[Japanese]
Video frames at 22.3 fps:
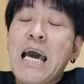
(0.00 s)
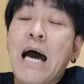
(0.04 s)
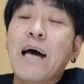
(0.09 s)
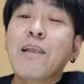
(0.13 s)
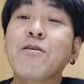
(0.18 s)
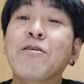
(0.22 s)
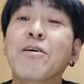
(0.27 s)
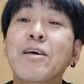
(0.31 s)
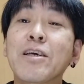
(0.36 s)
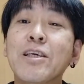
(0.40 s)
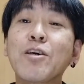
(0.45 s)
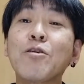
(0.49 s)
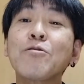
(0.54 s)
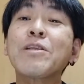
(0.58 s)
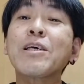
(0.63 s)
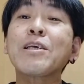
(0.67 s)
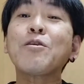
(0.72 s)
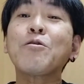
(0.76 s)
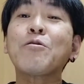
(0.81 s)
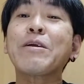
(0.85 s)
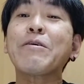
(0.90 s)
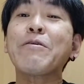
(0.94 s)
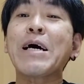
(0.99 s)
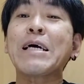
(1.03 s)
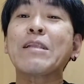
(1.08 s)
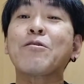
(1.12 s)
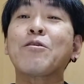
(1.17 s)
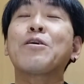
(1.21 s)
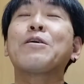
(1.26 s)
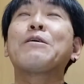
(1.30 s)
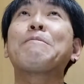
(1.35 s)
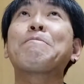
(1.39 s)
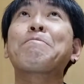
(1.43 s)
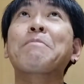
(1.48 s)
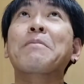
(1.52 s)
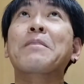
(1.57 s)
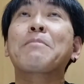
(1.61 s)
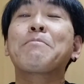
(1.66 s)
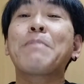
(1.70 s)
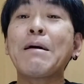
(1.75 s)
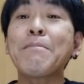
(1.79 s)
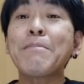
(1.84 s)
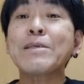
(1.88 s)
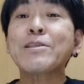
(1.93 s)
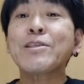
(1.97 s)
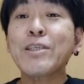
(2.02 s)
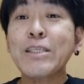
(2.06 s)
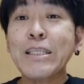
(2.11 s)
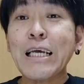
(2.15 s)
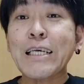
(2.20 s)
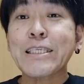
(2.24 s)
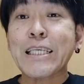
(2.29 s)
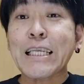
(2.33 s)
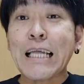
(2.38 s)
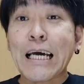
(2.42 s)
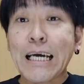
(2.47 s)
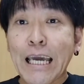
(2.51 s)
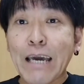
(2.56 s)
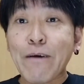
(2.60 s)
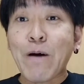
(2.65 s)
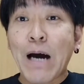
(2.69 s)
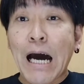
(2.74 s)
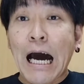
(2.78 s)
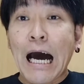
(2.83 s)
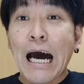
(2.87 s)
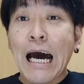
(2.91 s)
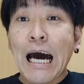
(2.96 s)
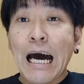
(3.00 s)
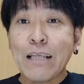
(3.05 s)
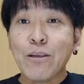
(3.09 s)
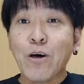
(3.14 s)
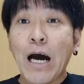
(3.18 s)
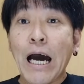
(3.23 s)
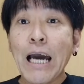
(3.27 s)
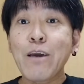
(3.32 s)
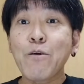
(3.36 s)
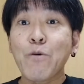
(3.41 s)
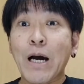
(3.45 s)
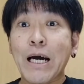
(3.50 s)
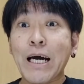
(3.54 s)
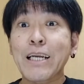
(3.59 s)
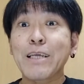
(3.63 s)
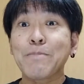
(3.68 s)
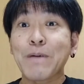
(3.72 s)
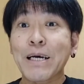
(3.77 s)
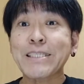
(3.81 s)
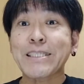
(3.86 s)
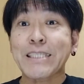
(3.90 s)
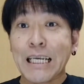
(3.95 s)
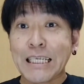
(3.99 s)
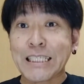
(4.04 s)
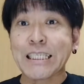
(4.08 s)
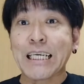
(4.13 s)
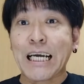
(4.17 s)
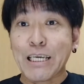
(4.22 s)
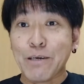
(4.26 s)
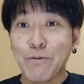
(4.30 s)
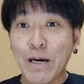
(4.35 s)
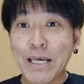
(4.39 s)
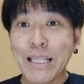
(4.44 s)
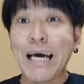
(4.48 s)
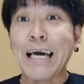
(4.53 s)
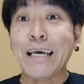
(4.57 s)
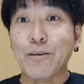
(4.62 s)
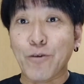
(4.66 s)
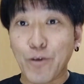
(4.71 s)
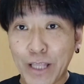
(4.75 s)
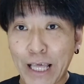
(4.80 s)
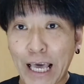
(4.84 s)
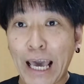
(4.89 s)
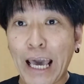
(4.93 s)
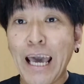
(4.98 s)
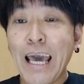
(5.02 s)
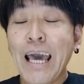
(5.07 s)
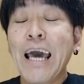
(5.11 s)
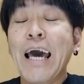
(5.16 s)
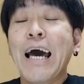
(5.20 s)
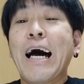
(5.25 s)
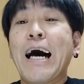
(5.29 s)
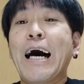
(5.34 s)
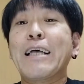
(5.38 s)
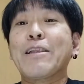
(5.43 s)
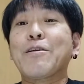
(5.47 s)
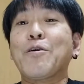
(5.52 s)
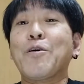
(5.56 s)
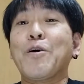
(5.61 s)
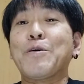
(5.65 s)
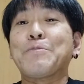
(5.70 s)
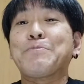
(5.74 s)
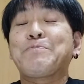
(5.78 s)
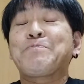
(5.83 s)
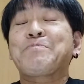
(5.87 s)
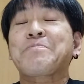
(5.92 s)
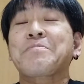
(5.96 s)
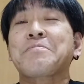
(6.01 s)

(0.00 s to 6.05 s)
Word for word: あの、基本的に俺はあの、バーマスに対してだけは、あの、はい、わかりましたしか言わないので、あの、